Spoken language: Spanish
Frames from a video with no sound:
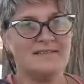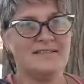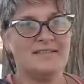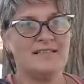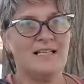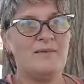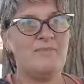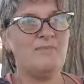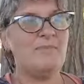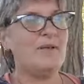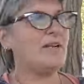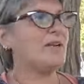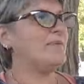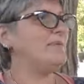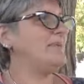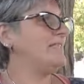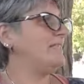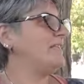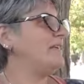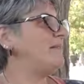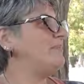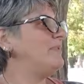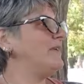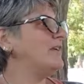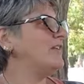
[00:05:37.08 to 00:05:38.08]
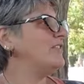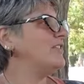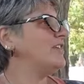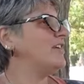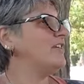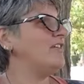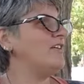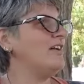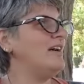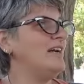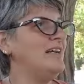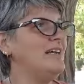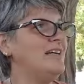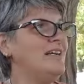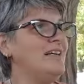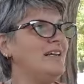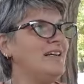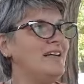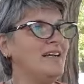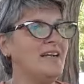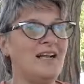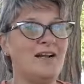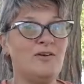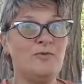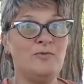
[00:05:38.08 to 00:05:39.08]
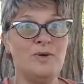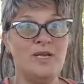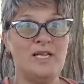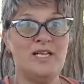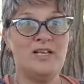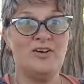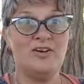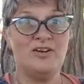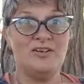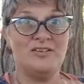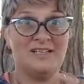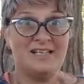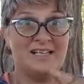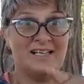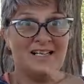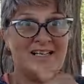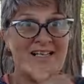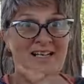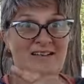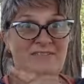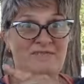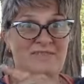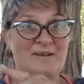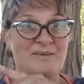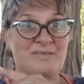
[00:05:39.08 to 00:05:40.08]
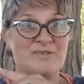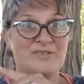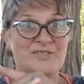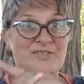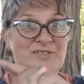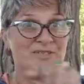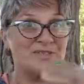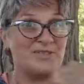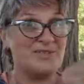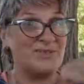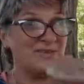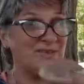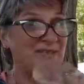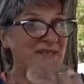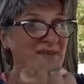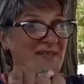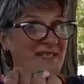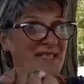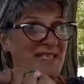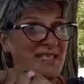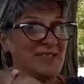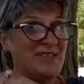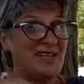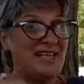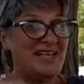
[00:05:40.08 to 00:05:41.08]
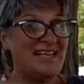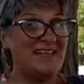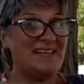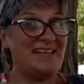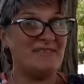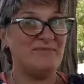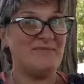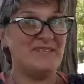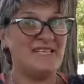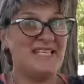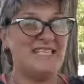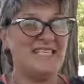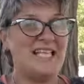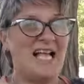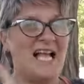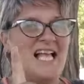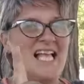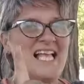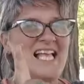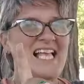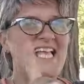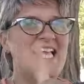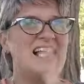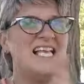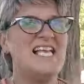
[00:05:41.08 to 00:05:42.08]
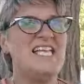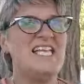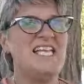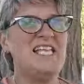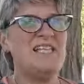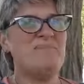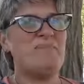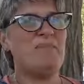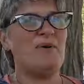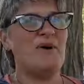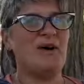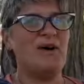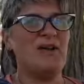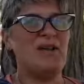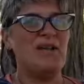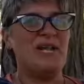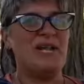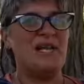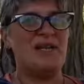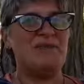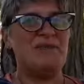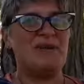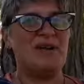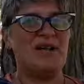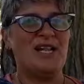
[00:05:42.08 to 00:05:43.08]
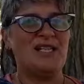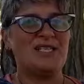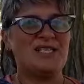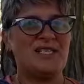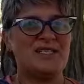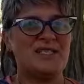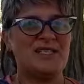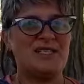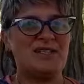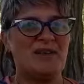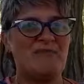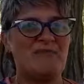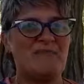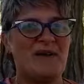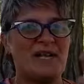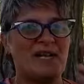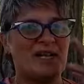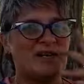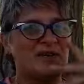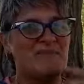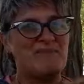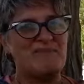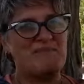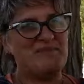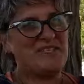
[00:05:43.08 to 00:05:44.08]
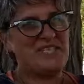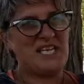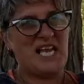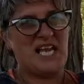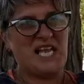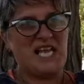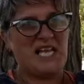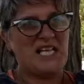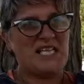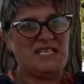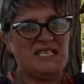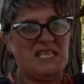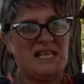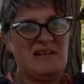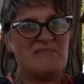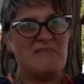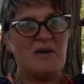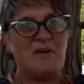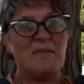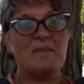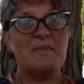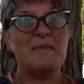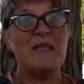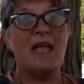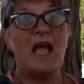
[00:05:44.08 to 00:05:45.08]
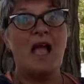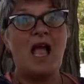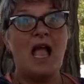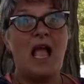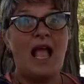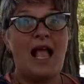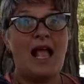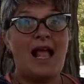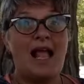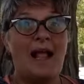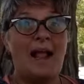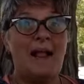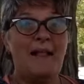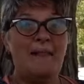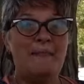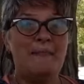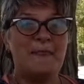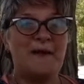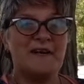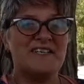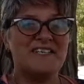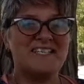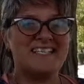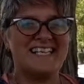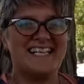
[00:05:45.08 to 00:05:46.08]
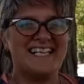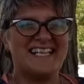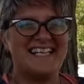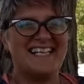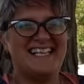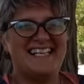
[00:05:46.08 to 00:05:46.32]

El perro, ¿viste? El perro dijo, ah, acá abuelo, canal famoso, suscríbete, toca la campanita y ponle un corazoncito al perro, ya que estamos. Entonces,